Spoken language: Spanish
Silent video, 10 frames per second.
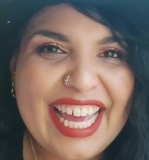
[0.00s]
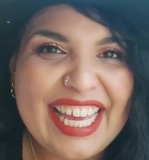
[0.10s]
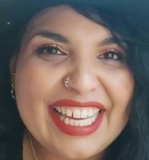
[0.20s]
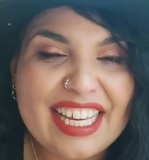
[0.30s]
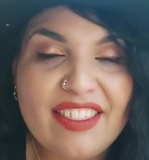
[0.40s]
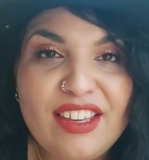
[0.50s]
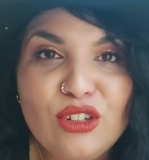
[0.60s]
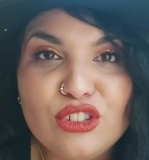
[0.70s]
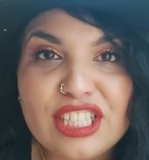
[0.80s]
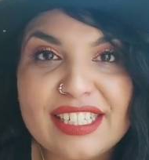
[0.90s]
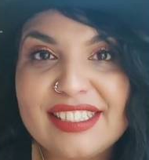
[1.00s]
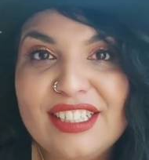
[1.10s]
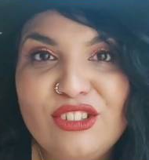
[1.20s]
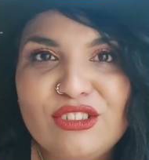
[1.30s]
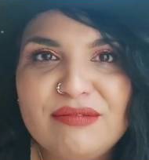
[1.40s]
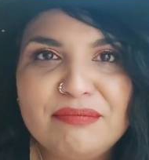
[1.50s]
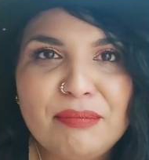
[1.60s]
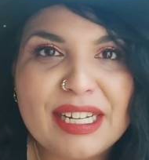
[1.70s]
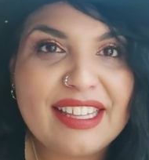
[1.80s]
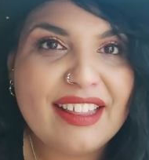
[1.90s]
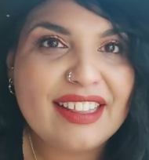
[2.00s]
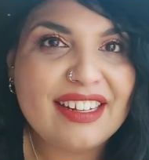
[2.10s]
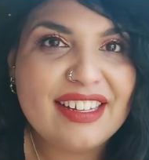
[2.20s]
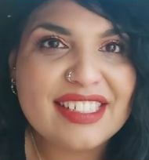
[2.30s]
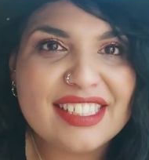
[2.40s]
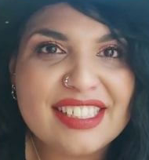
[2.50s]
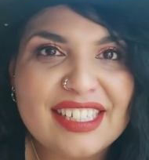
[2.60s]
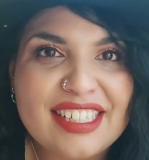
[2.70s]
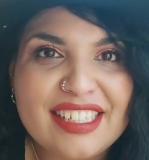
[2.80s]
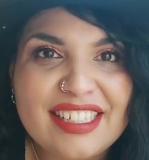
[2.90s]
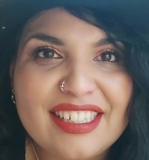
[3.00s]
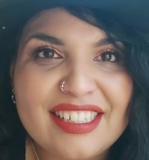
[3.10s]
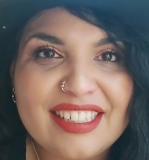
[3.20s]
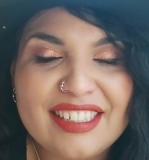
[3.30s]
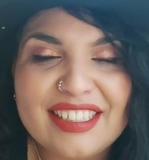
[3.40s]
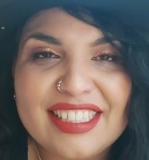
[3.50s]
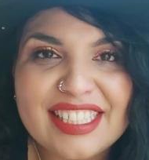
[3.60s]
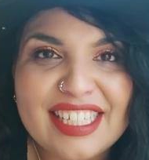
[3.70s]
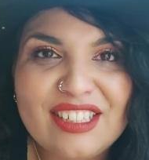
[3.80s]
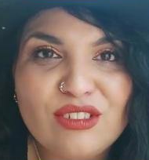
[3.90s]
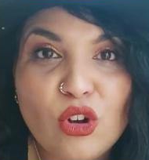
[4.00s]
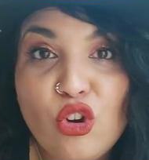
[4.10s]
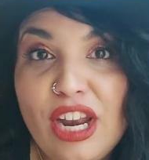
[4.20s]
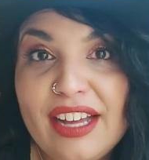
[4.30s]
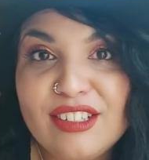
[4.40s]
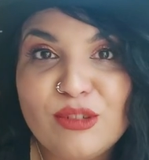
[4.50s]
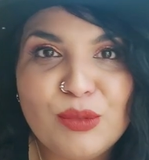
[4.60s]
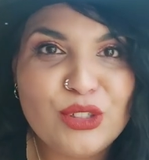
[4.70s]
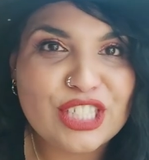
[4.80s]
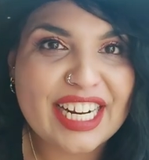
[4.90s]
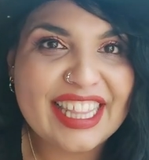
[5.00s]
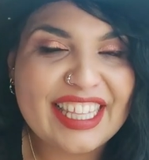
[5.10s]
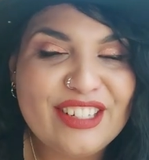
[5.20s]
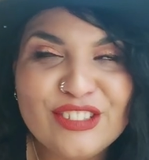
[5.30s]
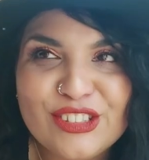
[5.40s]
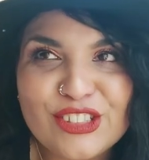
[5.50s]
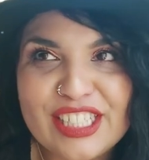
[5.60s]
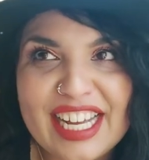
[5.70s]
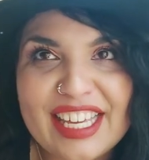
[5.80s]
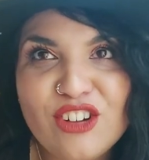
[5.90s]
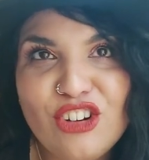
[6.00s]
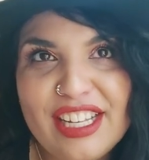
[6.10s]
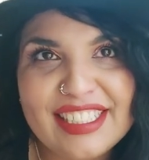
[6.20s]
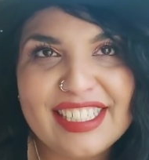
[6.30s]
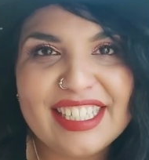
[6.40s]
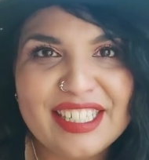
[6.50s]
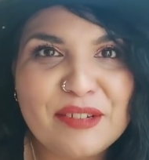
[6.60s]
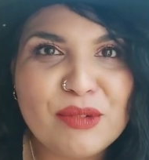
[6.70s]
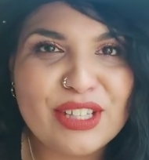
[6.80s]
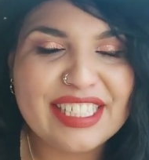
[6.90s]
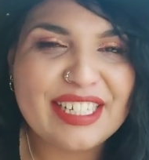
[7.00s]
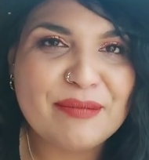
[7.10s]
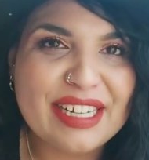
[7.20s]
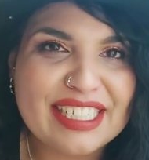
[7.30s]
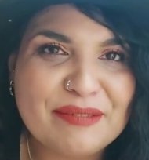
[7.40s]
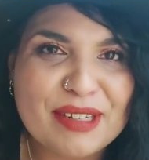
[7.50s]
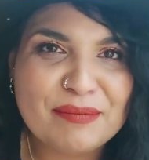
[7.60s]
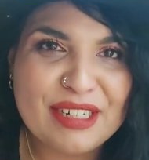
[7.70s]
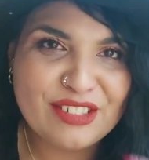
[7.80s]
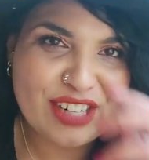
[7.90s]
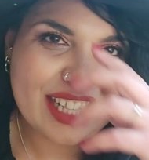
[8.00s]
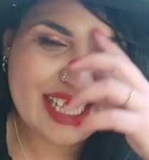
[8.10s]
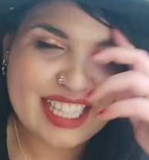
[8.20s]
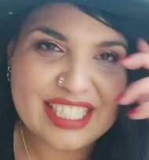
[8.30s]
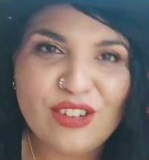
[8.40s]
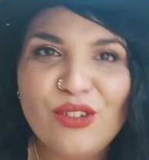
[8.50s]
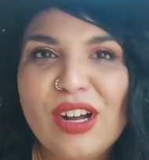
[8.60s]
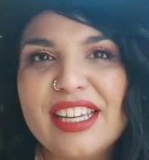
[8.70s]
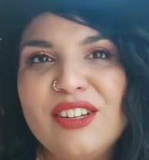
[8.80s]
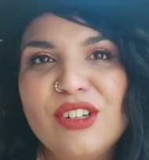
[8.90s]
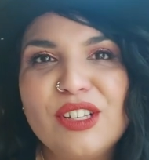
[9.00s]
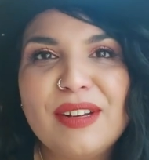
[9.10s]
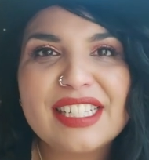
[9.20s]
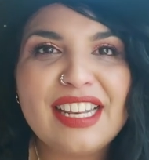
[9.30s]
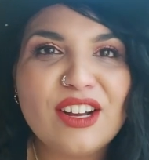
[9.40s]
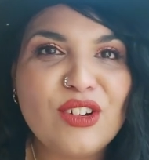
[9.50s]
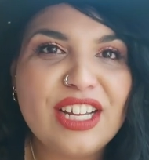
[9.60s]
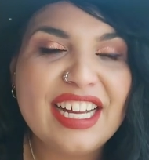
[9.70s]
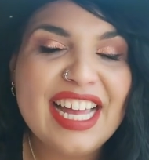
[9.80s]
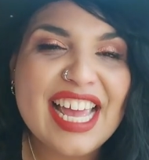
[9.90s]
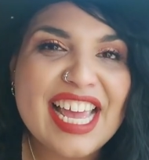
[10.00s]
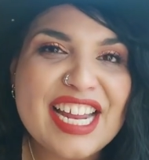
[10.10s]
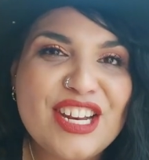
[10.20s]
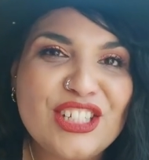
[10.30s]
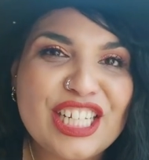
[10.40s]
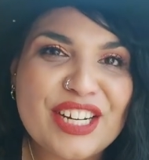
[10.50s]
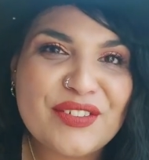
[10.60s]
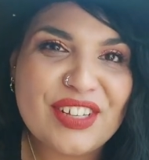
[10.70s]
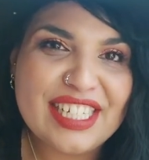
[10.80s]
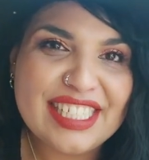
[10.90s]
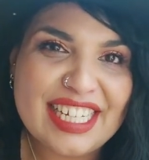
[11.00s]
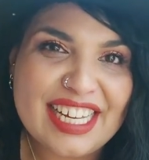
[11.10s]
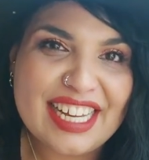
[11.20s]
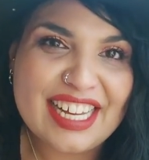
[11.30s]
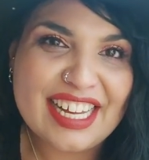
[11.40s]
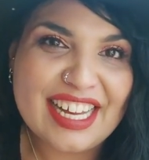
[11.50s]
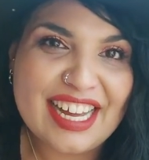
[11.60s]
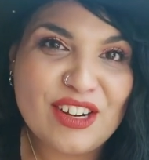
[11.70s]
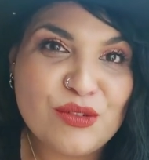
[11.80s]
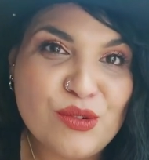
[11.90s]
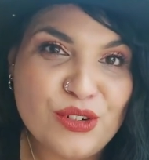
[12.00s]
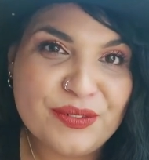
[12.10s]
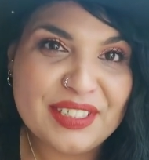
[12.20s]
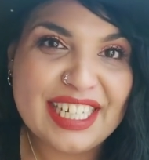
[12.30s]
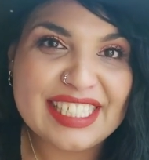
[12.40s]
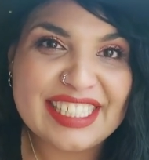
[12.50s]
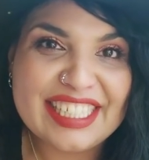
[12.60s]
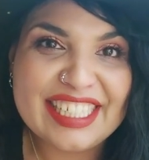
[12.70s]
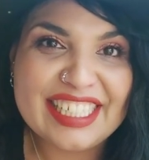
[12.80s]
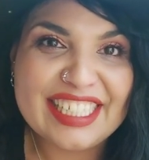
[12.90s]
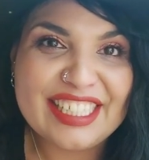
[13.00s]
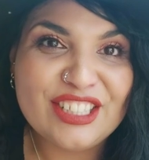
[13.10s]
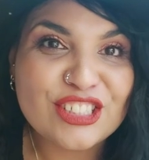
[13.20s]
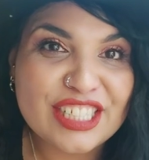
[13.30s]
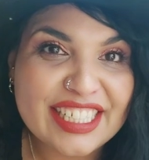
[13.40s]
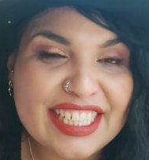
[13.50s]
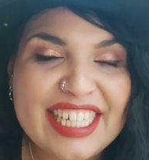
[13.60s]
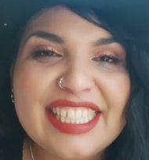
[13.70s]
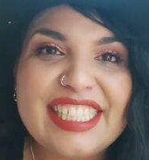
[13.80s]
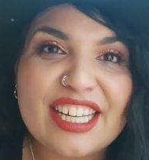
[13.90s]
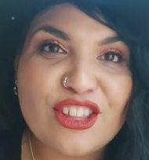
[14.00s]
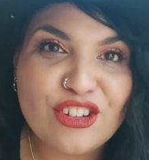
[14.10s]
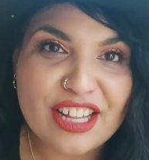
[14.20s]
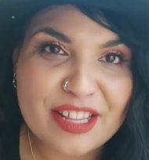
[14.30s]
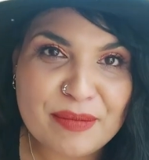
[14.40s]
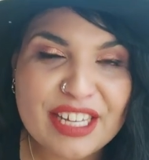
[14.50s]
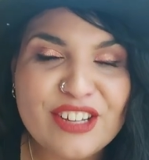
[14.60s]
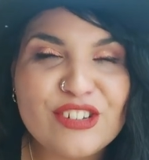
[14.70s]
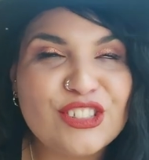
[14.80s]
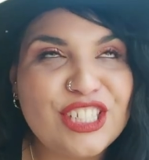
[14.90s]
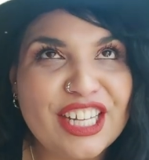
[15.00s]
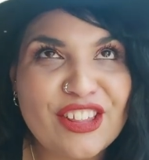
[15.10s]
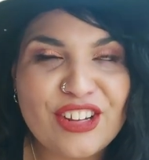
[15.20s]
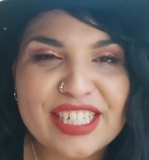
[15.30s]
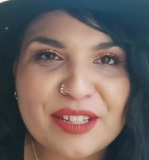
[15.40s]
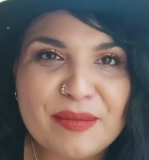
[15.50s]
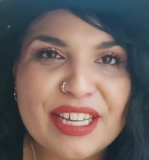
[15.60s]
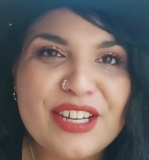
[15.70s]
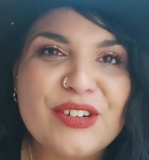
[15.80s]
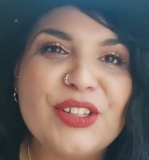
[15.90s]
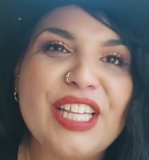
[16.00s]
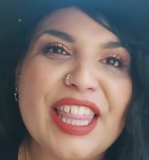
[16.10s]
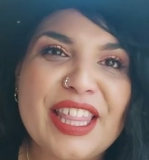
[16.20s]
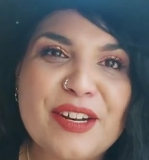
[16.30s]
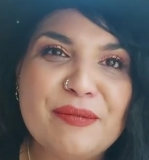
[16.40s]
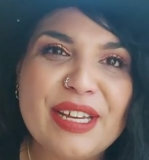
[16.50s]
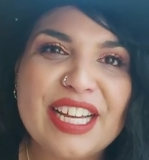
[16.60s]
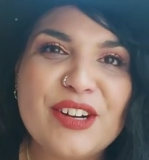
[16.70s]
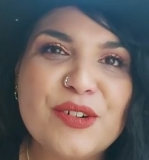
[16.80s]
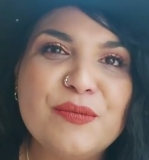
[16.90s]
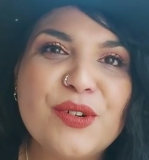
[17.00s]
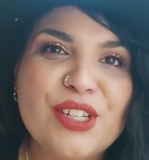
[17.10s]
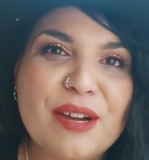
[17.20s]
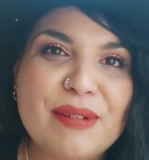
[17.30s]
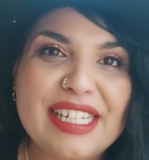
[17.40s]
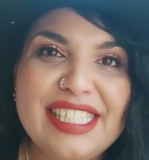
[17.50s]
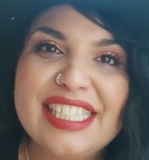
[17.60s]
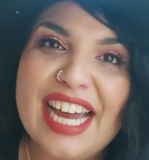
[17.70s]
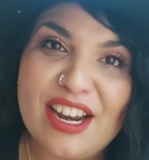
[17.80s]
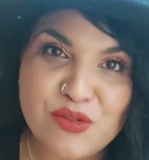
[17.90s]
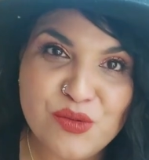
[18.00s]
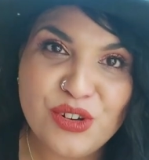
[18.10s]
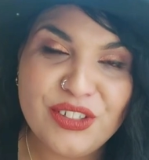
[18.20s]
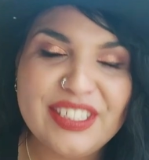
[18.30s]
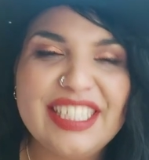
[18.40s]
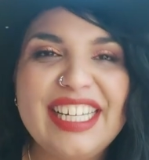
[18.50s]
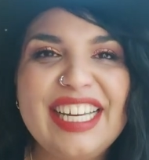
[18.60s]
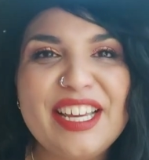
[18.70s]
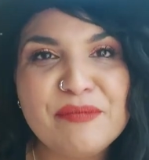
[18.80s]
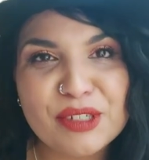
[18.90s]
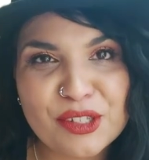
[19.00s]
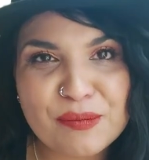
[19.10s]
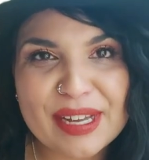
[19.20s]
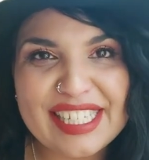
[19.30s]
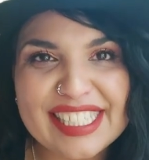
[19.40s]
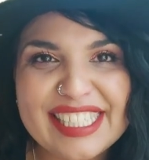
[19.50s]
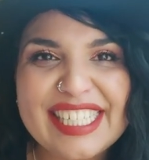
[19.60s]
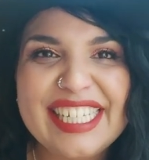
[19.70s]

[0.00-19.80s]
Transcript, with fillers: Eh, ¿Qué digo? Trasero, parte de atrás, es que, es que no, cola, como los argentinos, no sé, aquí cola sí que puede ser más, más malsonante, desde luego aquí cuando hablas de la cola no te refieres al culo. Así que, no sé, seguidora de México, seguidoras de México, decirme cómo llamáis al culo en vuestro país.